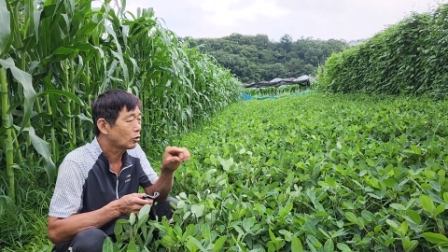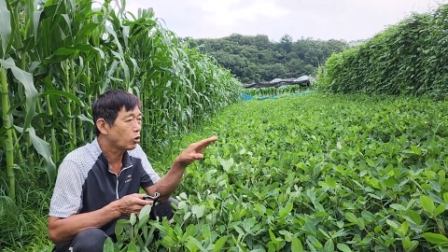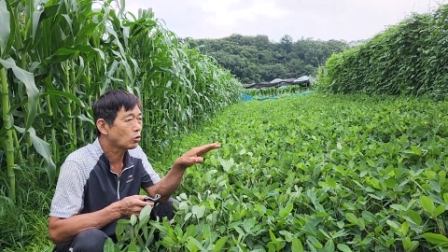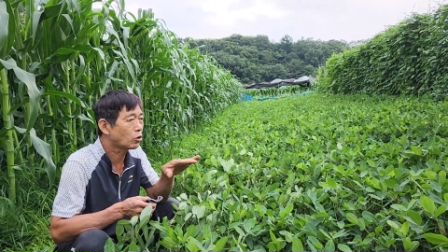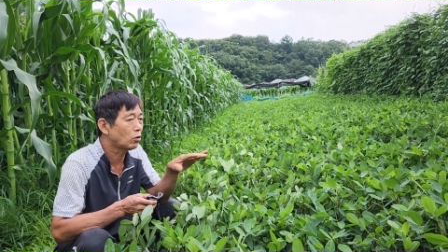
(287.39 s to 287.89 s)

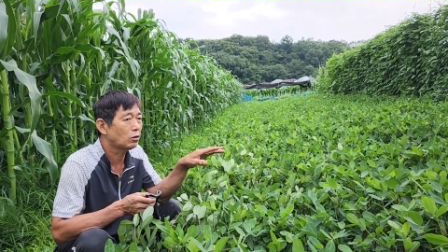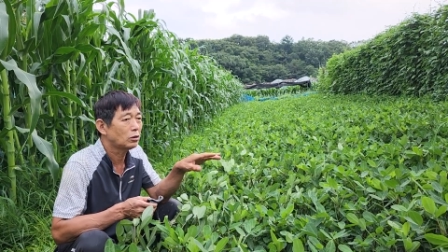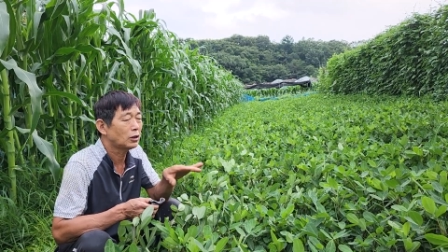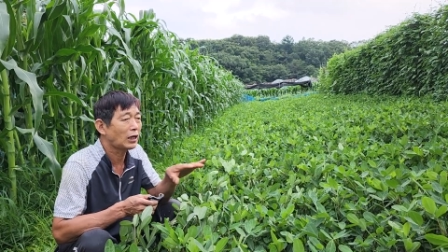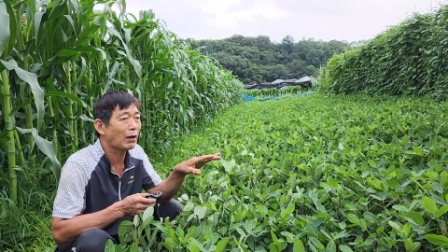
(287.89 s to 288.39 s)

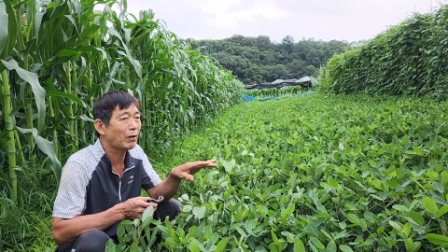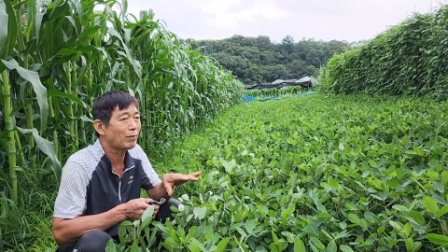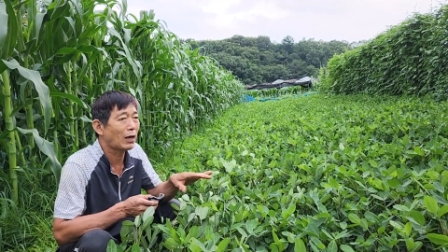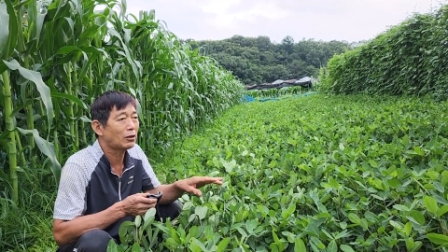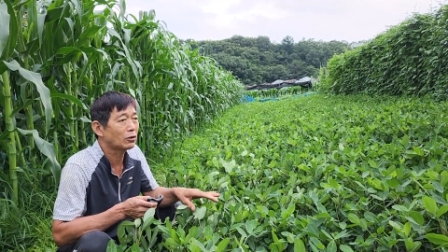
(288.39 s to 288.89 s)
총총 이제
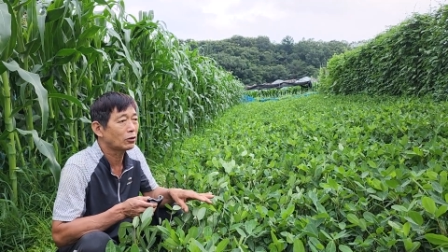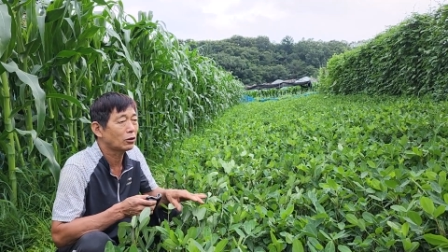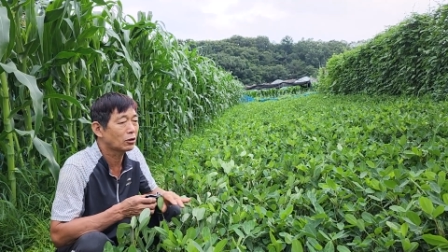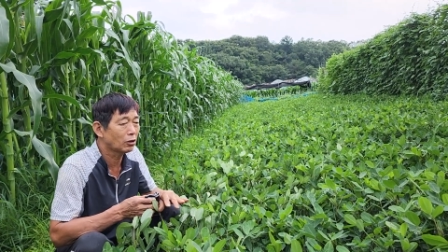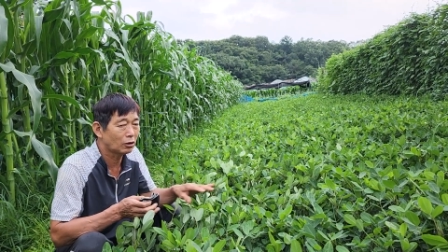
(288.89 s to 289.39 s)
까만 망을
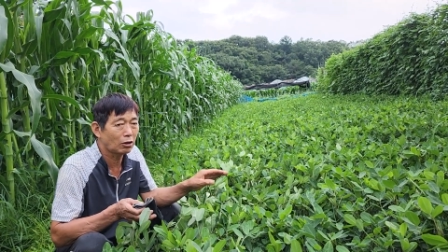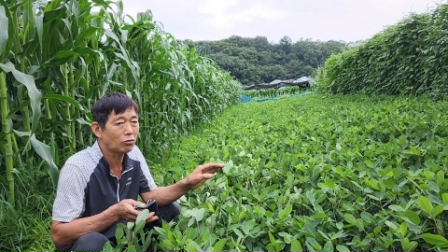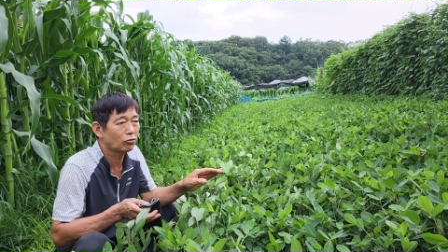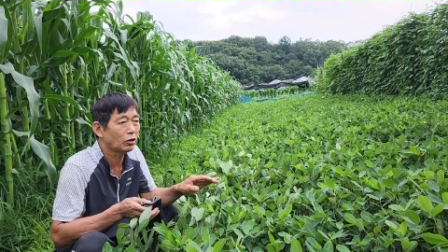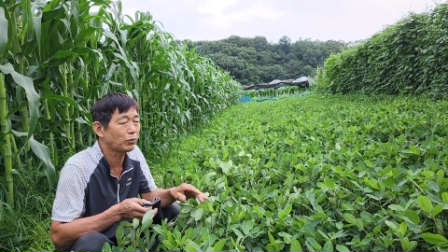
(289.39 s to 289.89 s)
떠서 그걸
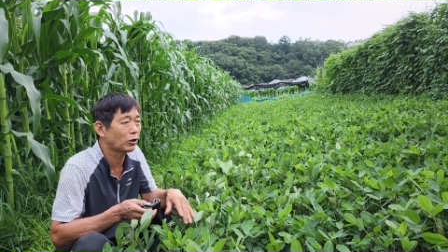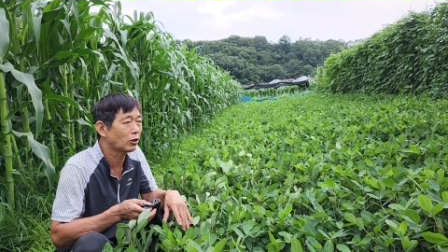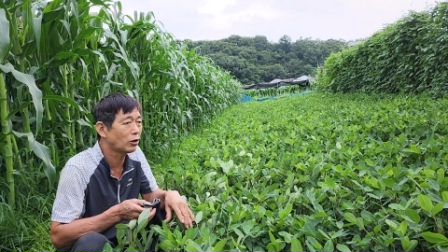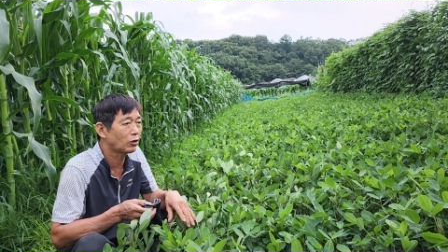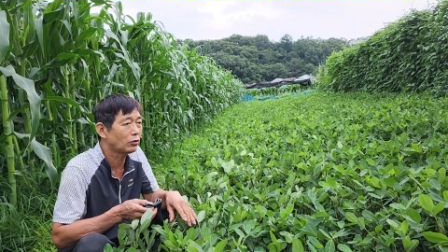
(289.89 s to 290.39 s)
널고 이제
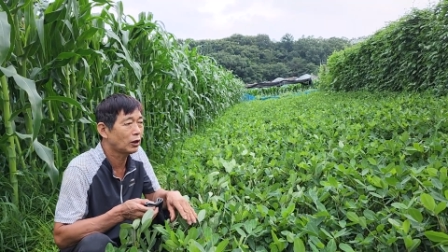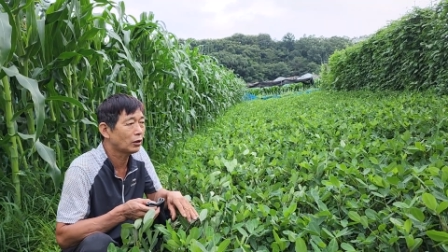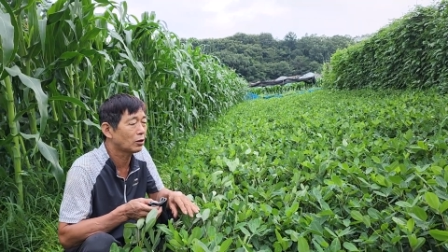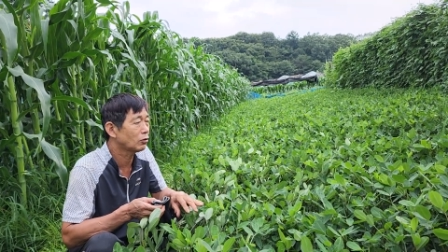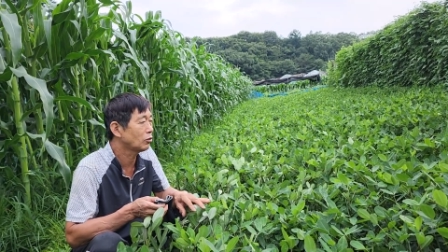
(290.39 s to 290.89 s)
벼를 넣는데
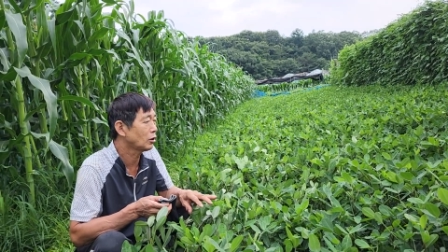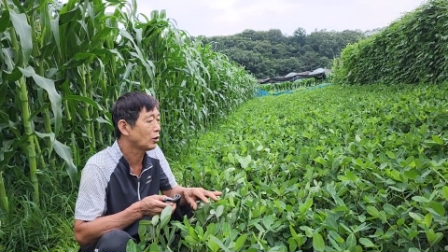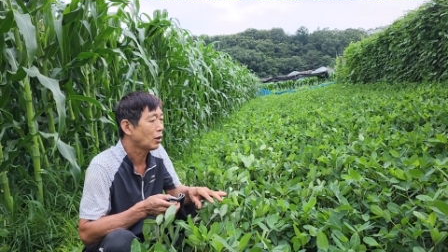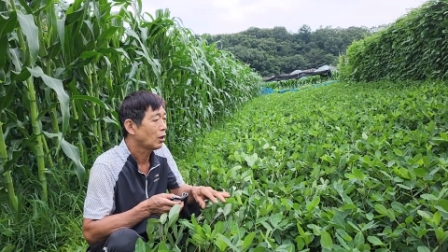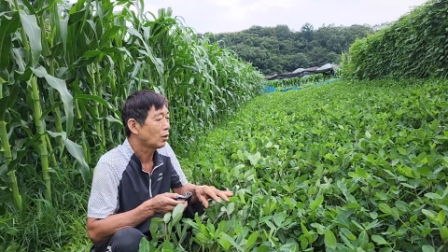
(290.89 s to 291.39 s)
었 그것도 이제
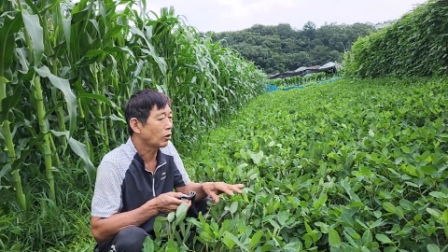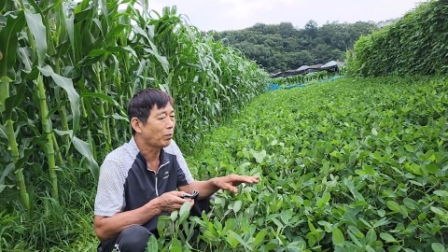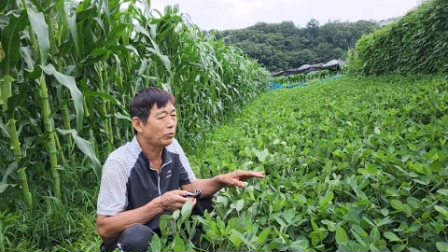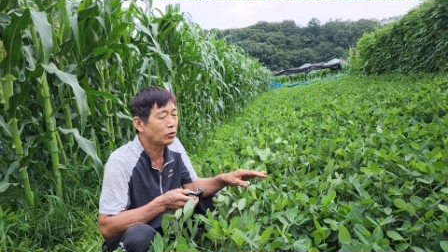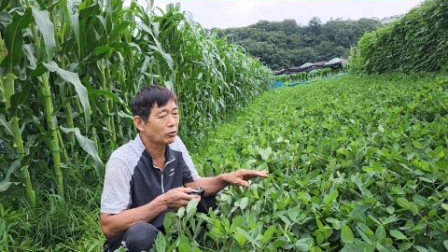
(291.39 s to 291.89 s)

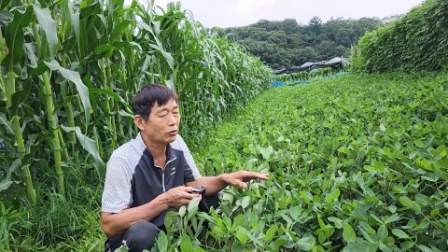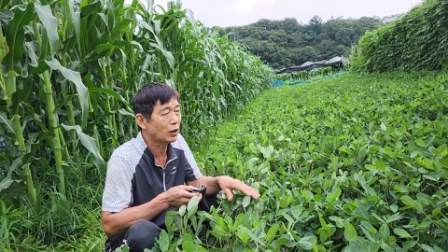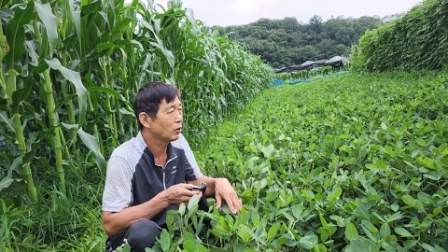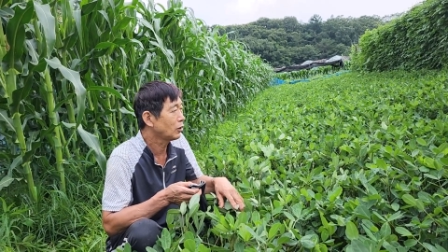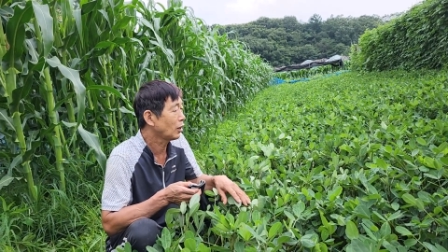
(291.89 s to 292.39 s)
덮으셔도
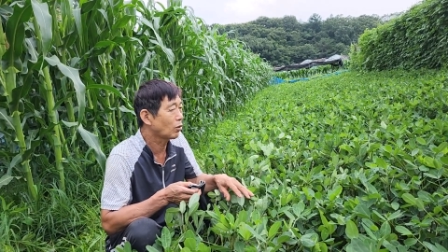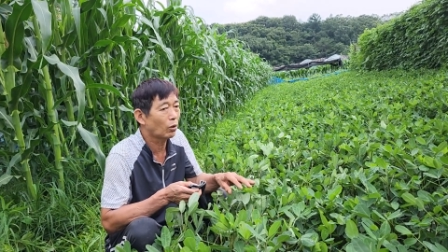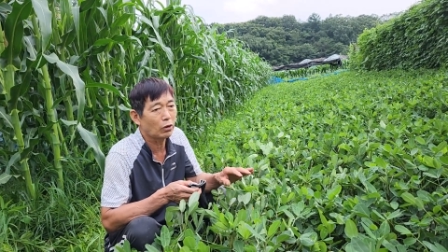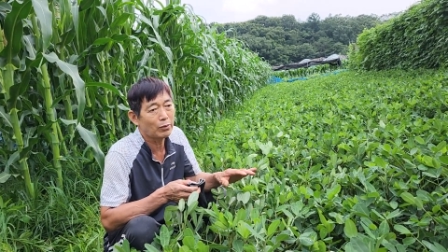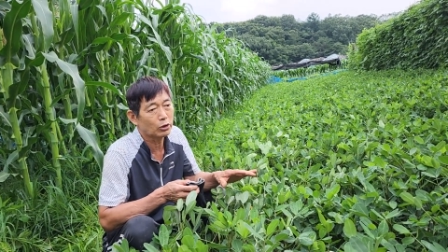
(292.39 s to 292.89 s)
되는데
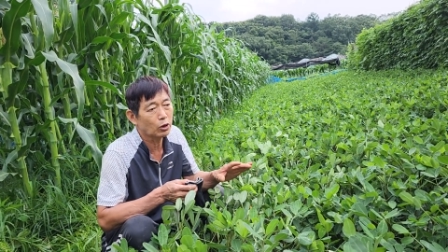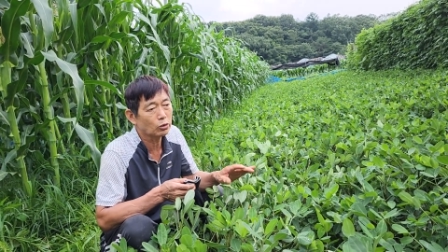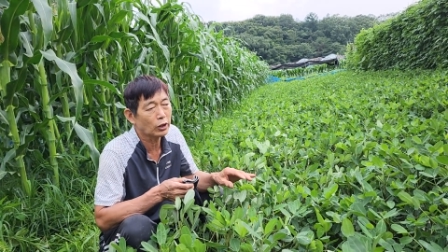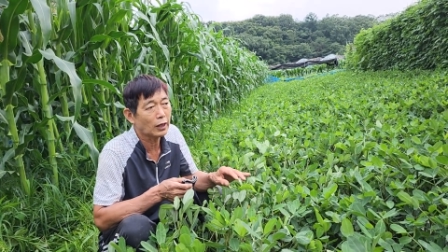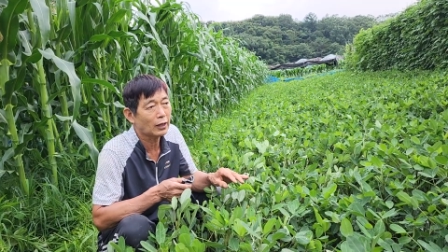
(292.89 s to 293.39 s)
그건 너무
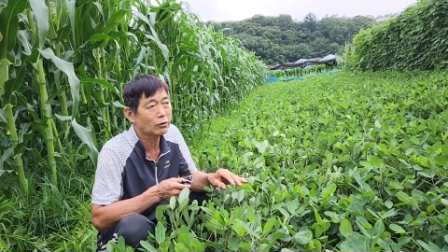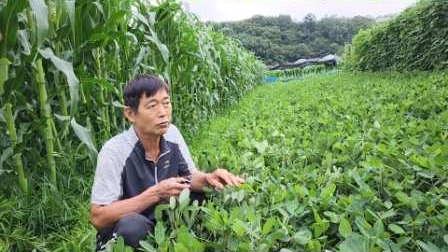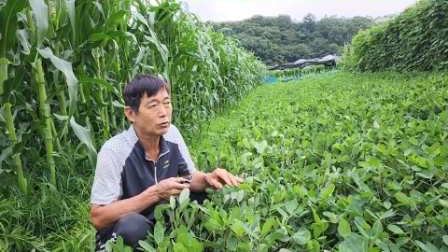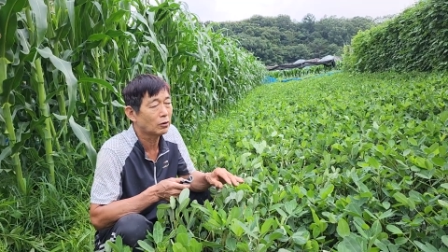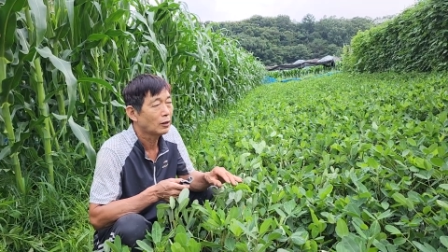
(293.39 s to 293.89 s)

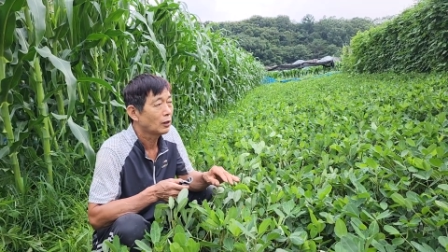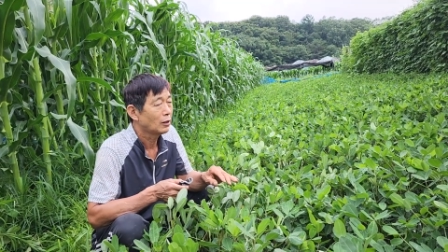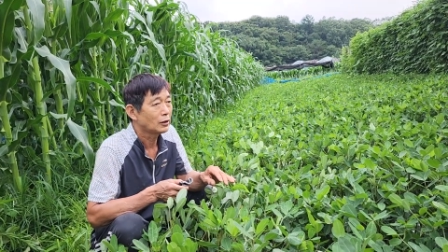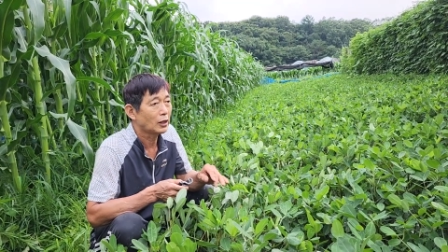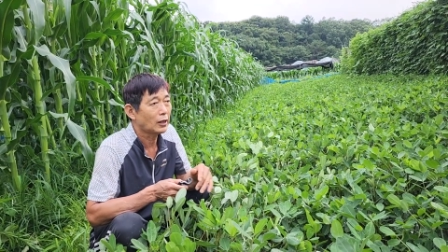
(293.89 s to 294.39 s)
총총해가지고
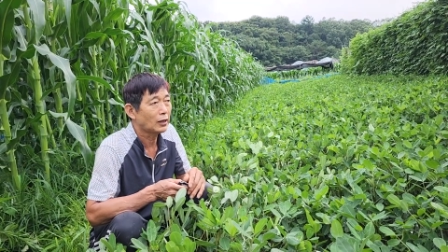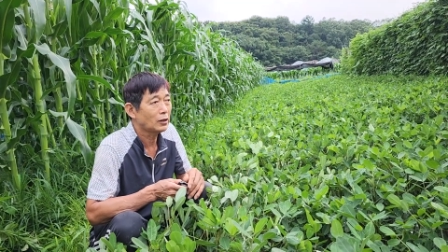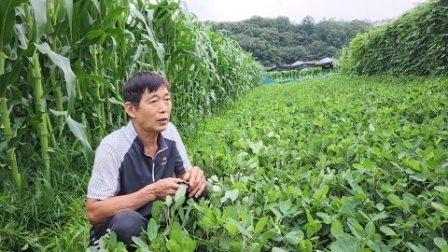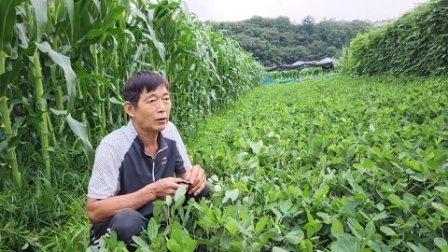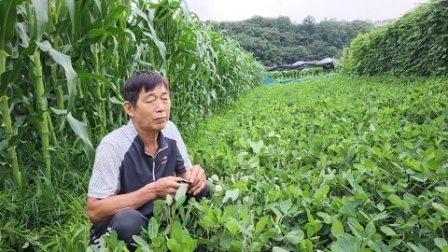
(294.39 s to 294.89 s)
제가
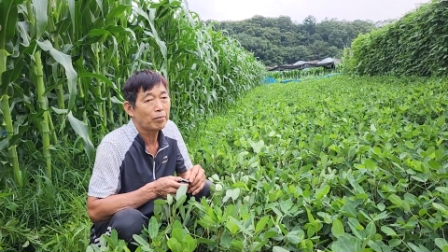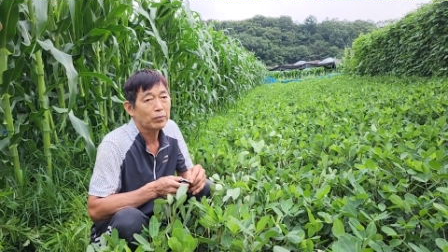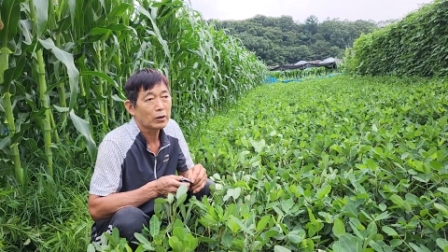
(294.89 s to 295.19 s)
이제